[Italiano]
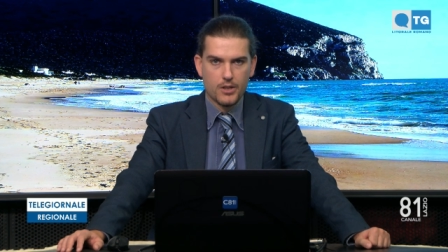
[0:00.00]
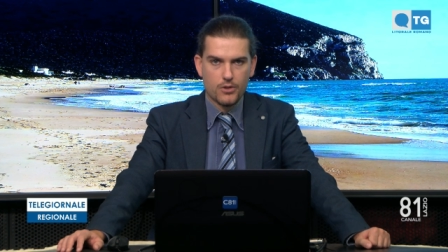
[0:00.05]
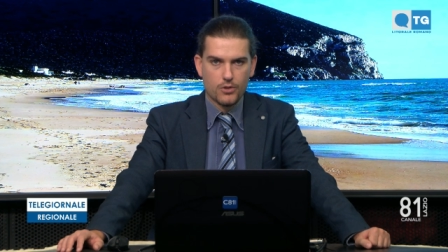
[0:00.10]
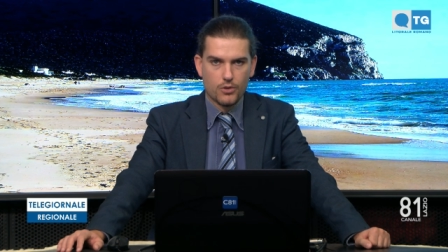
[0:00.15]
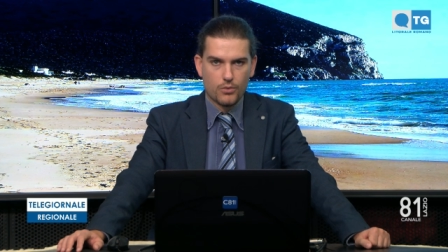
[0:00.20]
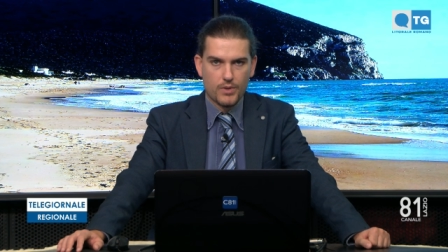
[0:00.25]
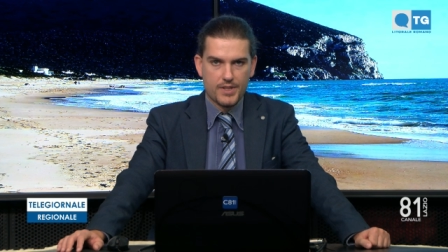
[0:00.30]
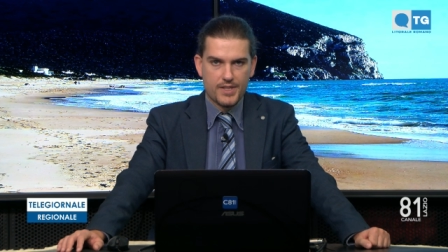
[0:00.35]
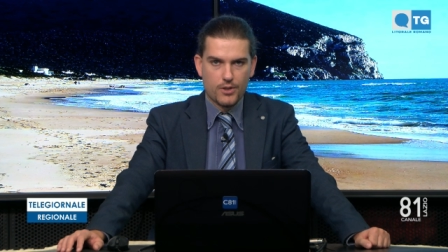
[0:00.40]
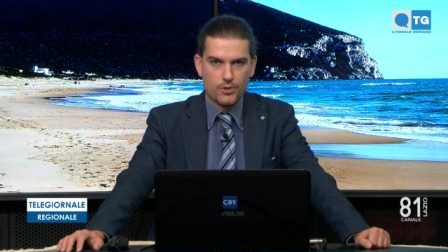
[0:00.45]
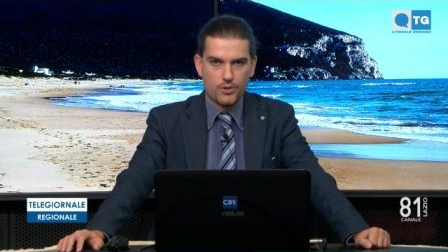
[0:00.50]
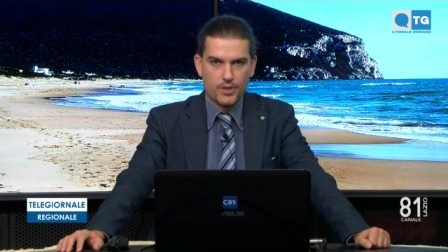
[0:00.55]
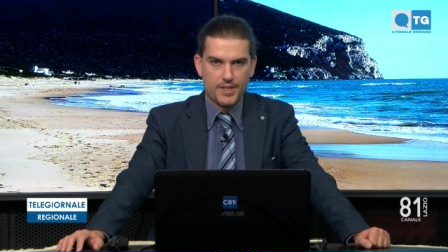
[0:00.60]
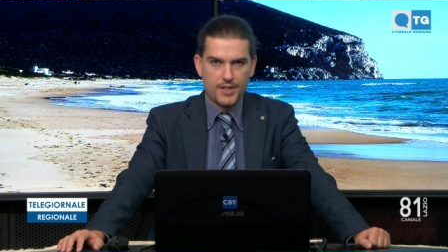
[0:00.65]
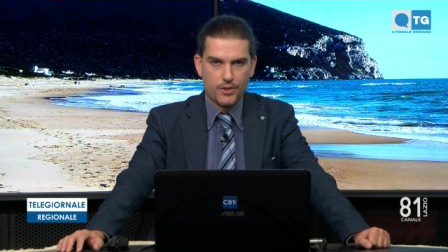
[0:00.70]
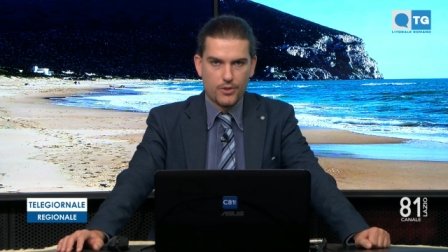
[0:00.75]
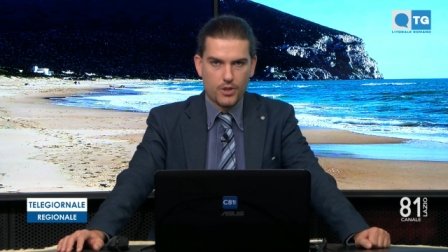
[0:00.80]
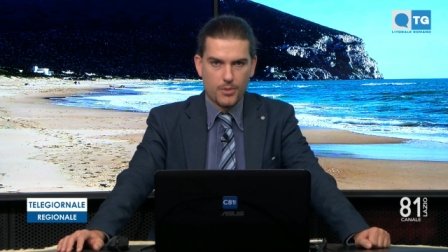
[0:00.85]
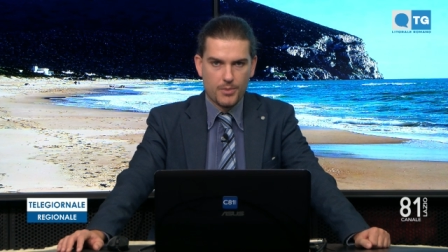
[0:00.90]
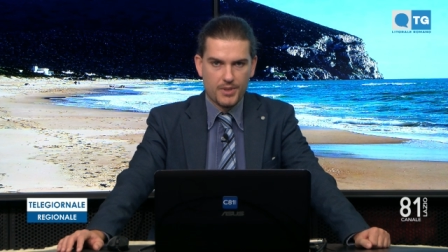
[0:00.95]
Con questa
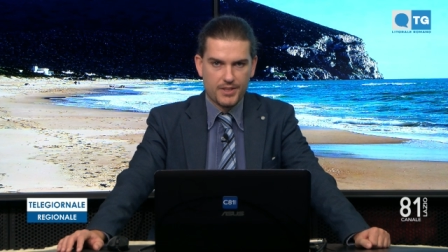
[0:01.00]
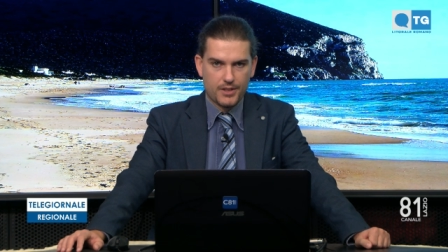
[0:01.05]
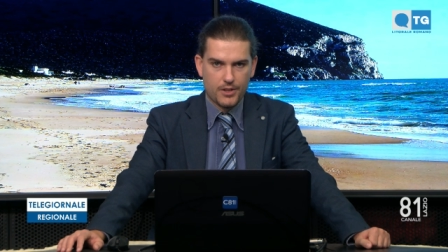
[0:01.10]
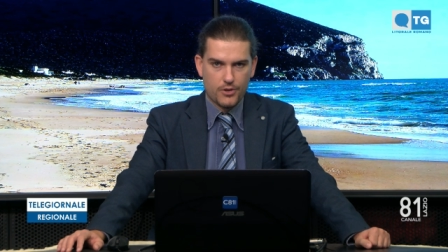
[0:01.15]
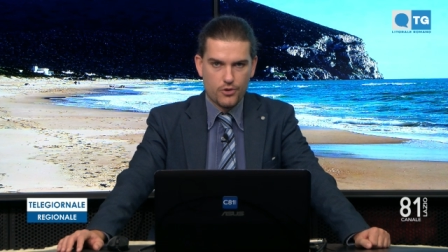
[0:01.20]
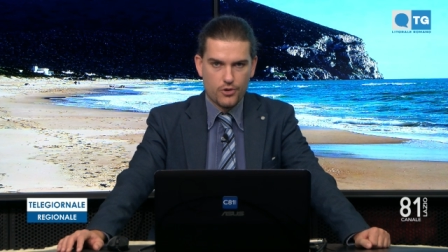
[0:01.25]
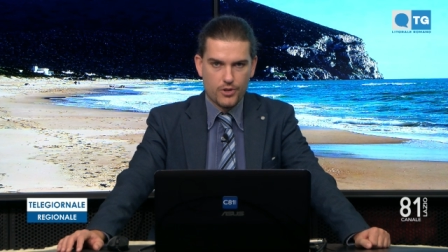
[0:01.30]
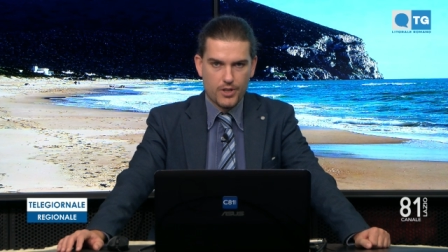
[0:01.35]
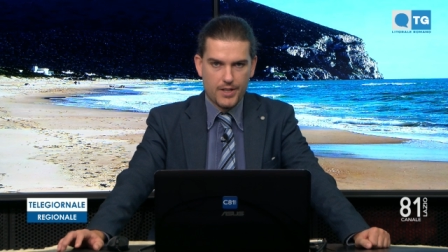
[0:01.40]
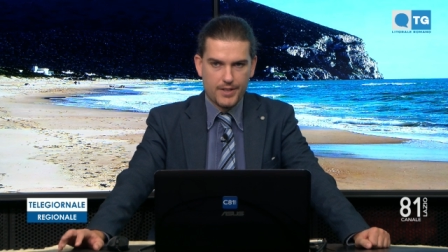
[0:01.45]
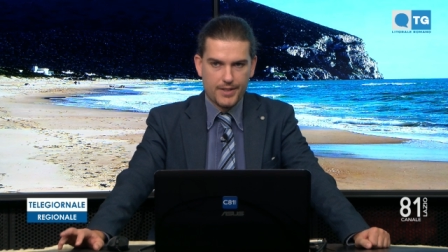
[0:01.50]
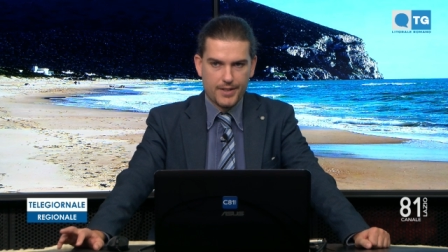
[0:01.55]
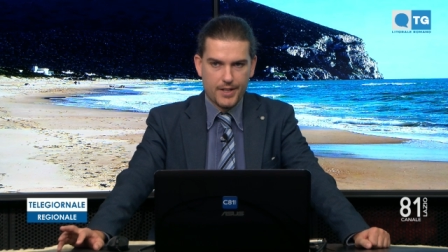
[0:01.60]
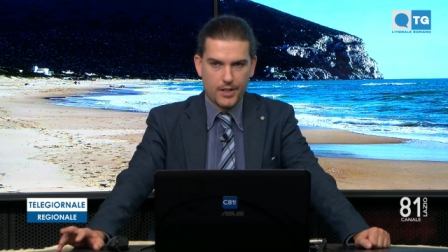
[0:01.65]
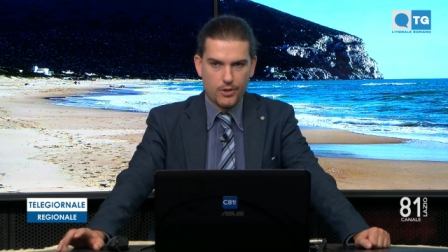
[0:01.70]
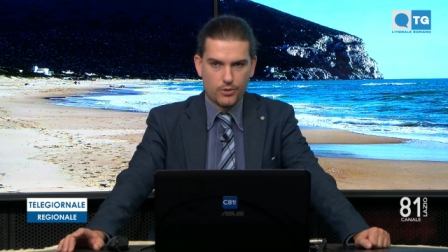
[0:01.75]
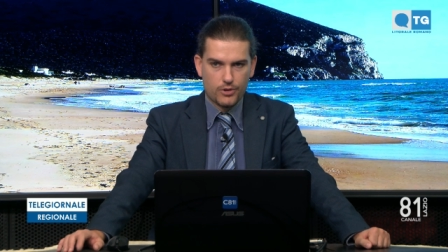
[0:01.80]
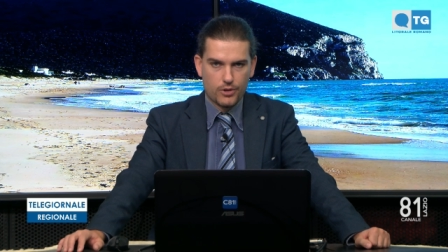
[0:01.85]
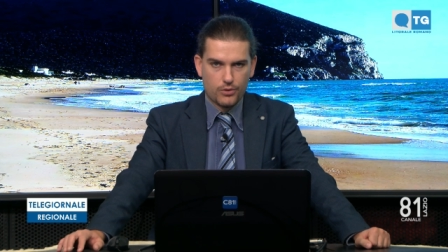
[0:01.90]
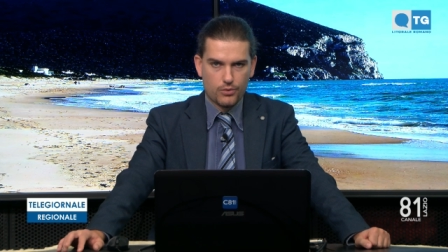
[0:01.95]
notizia chiudiamo il telegiornale di
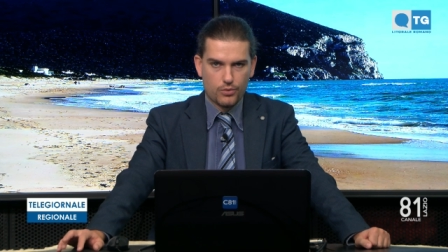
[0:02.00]
Canale